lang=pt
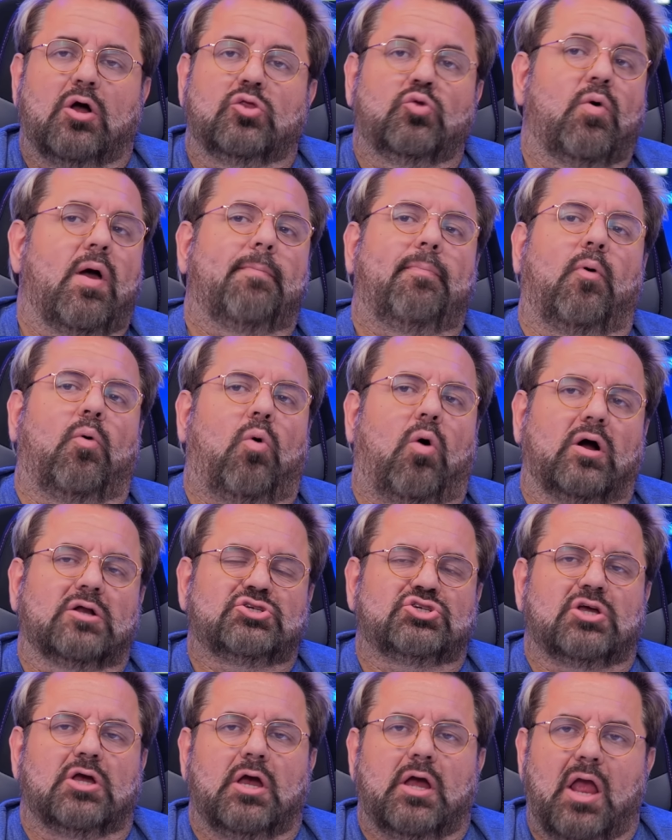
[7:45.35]
no Apple
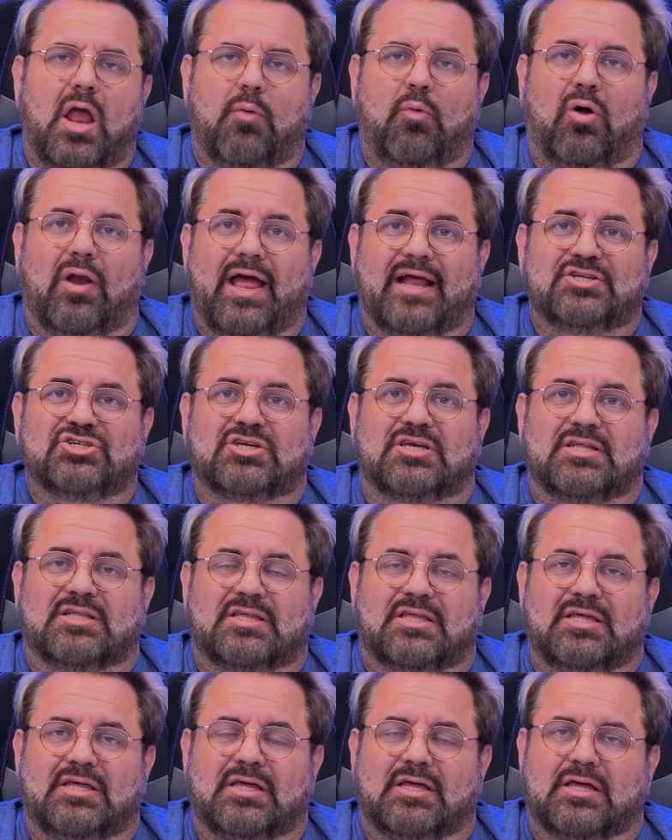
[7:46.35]
Watch, é um OLED que,
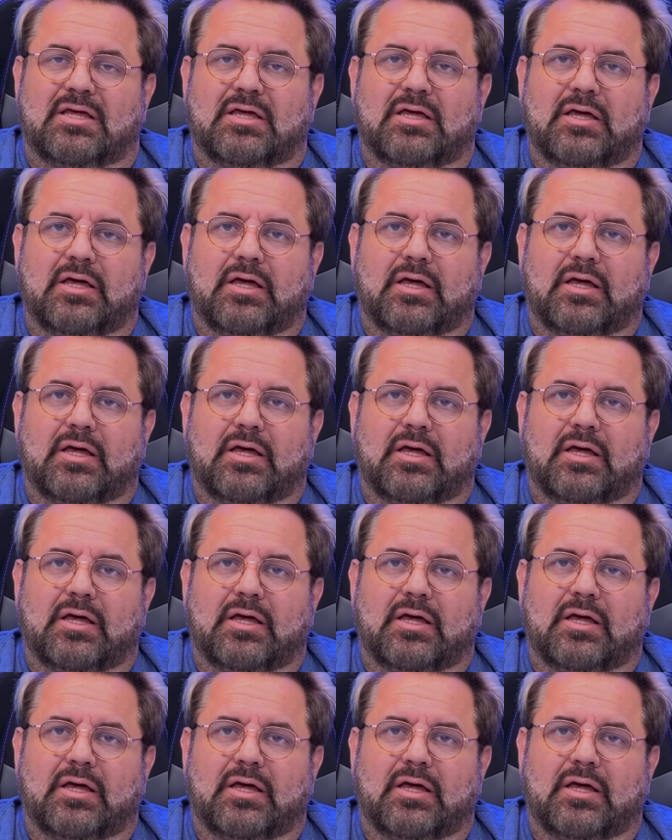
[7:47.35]
que,